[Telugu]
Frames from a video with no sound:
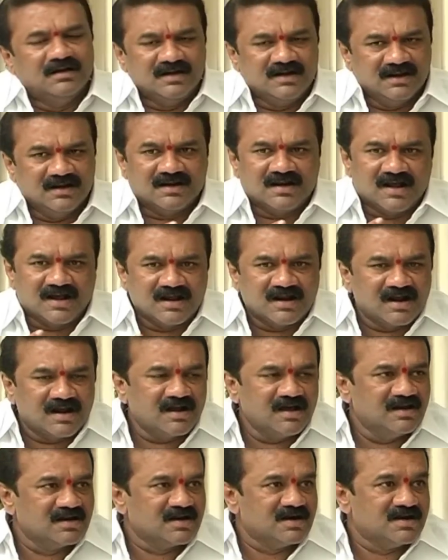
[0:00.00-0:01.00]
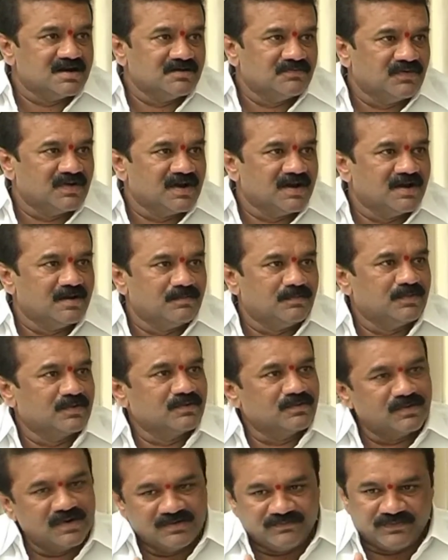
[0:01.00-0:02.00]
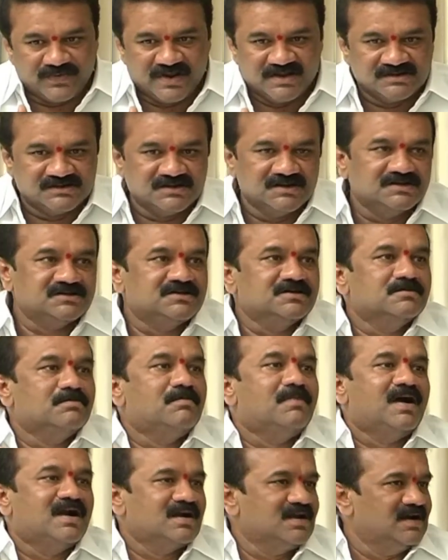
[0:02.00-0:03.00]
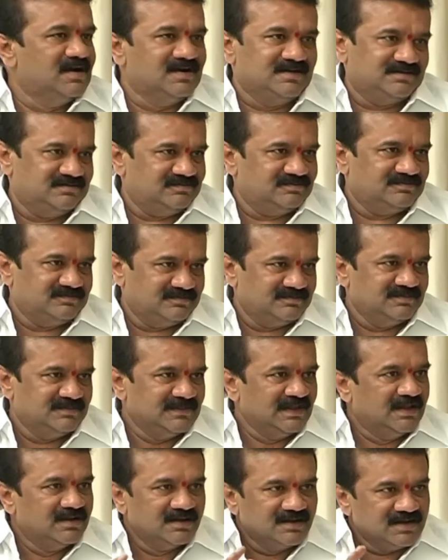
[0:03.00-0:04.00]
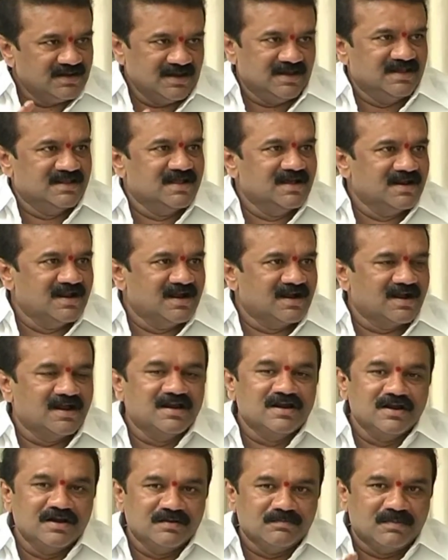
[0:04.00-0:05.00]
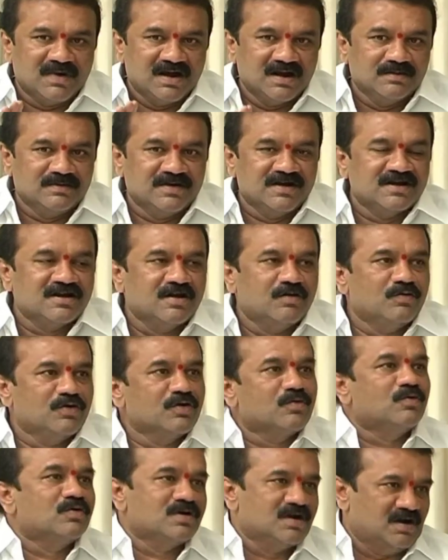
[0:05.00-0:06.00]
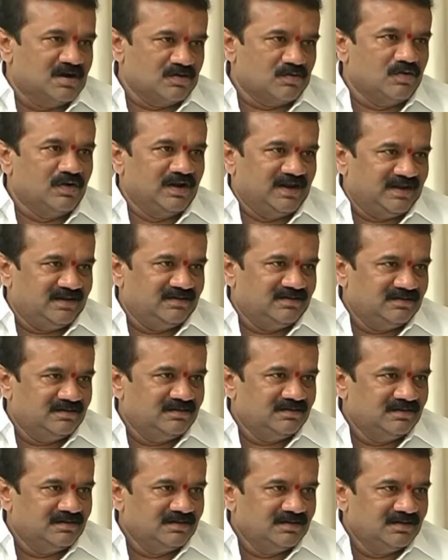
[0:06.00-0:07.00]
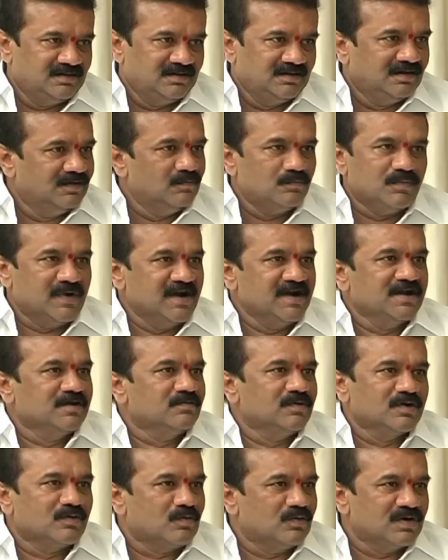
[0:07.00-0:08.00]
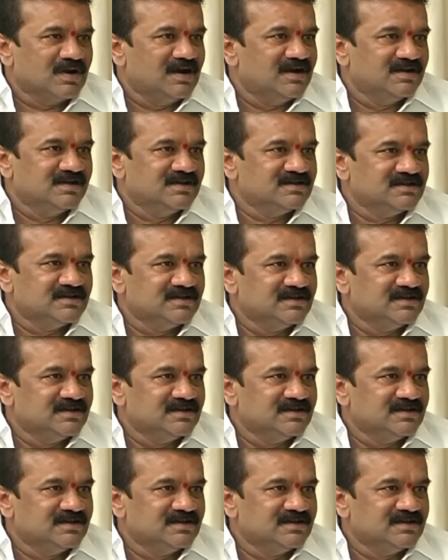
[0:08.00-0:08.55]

అంటే రకరకాలుగా డిఫర్ అయినప్పుడు కూడా ఫేస్ చేసి మాట్లాడి ఏదైనా కానీ మనం ఇంట్లో ఉండి కొట్లాడుకోవాలి బయటకు పోయి కొట్లాడి